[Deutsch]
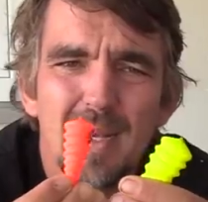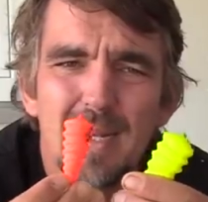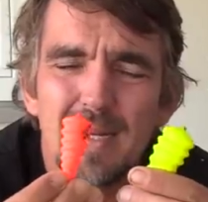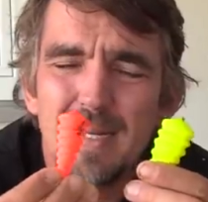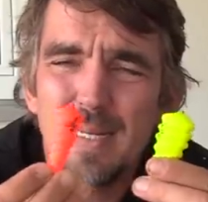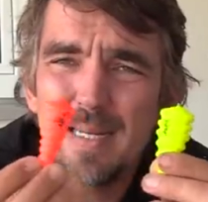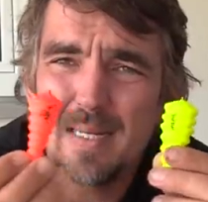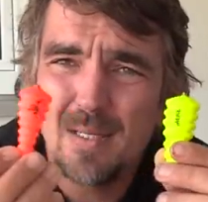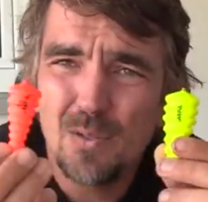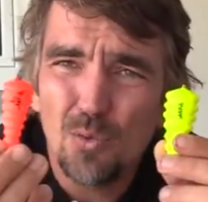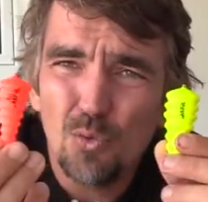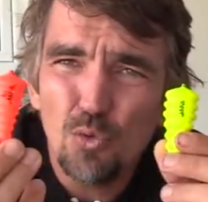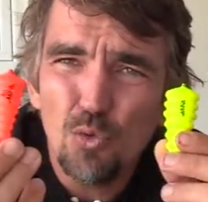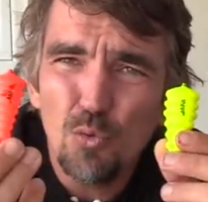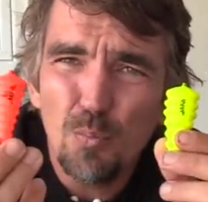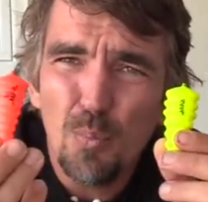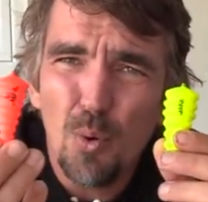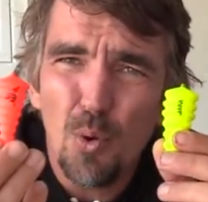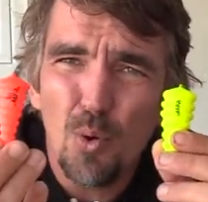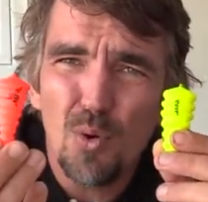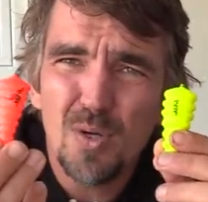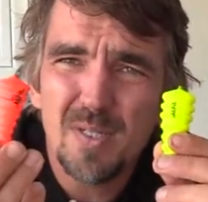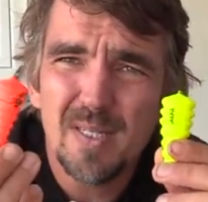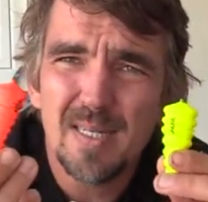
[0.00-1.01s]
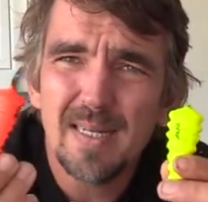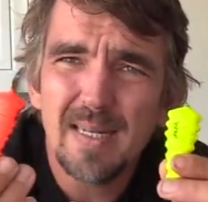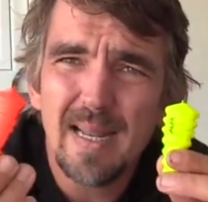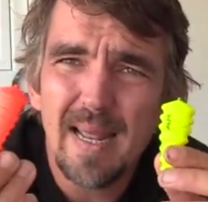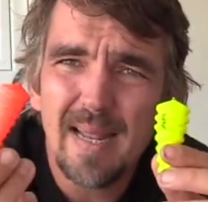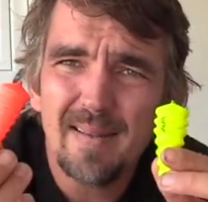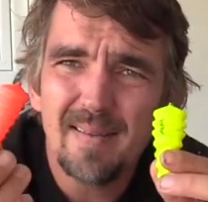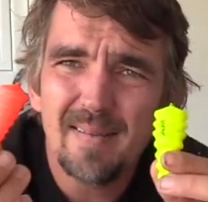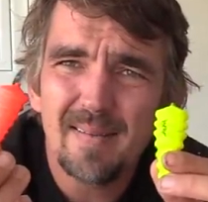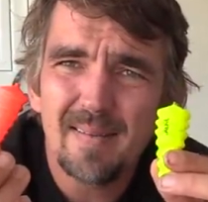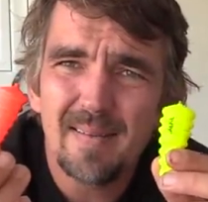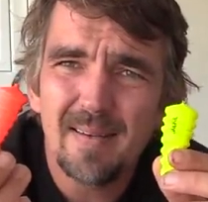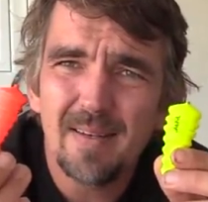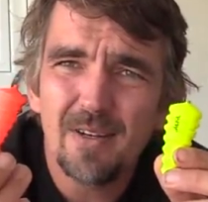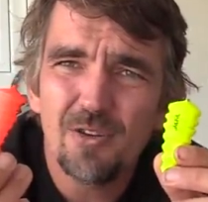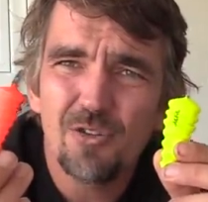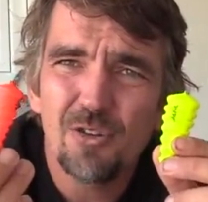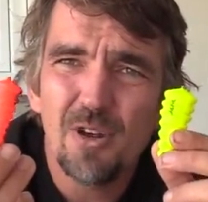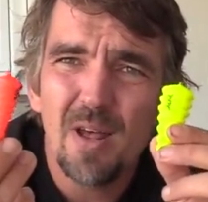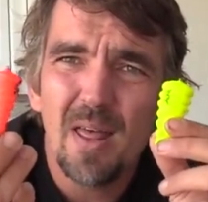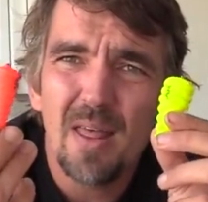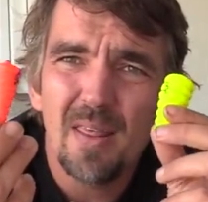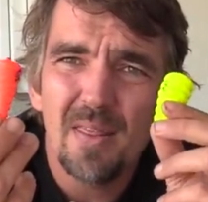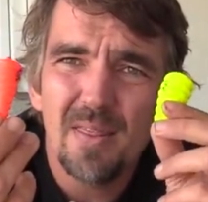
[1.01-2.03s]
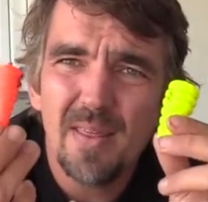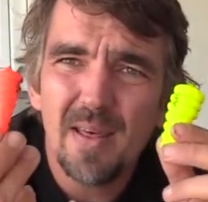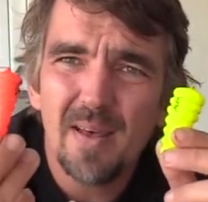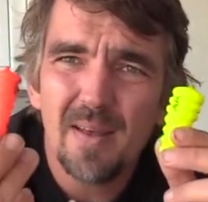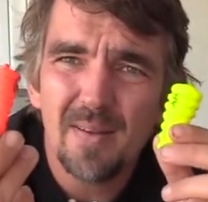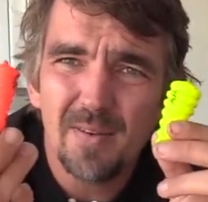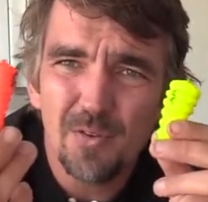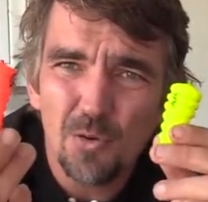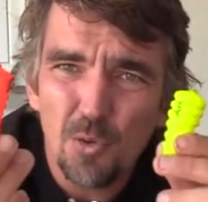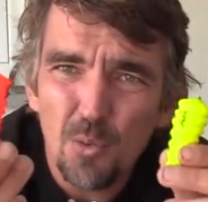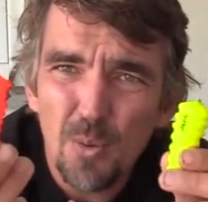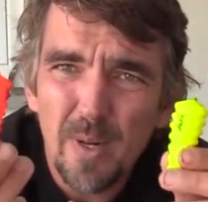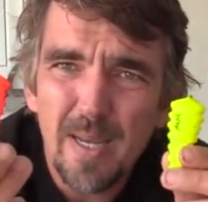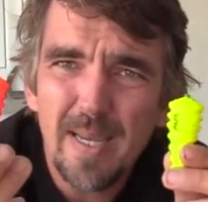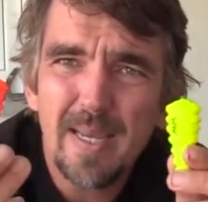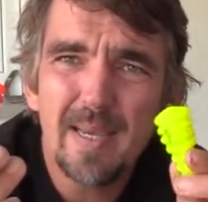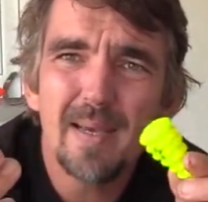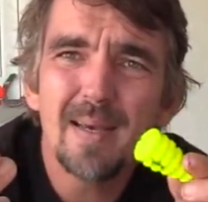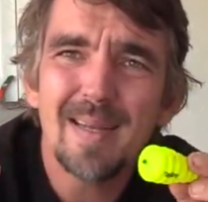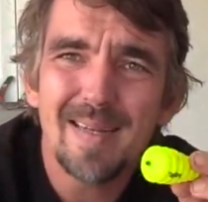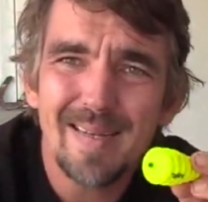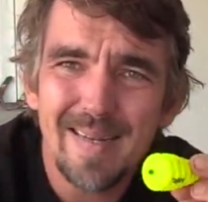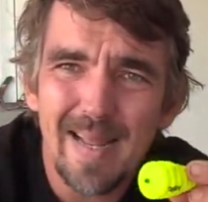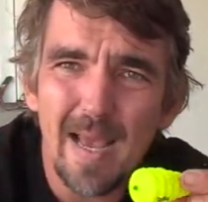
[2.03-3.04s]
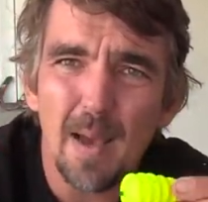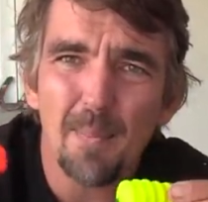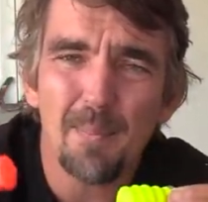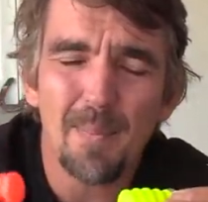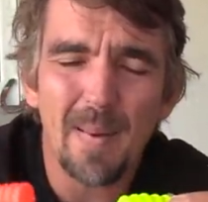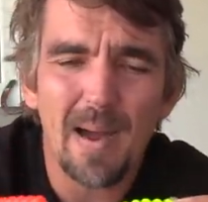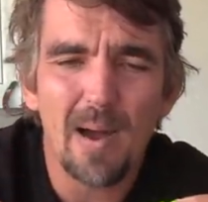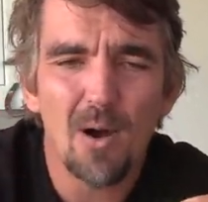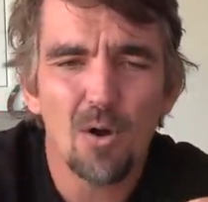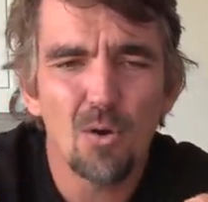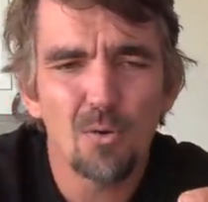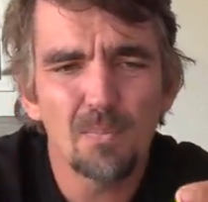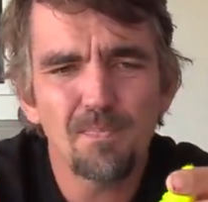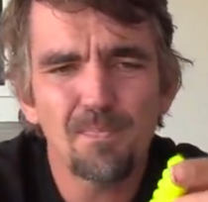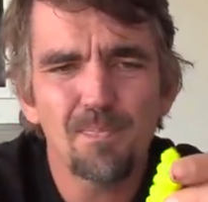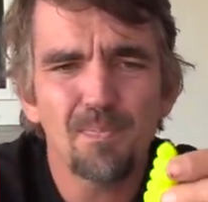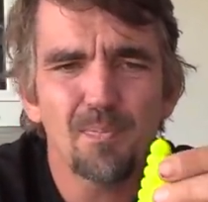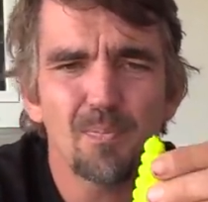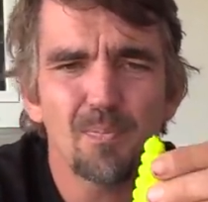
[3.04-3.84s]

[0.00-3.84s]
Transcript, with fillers: Diese U-Pose nennt sich The Tree, der Baum,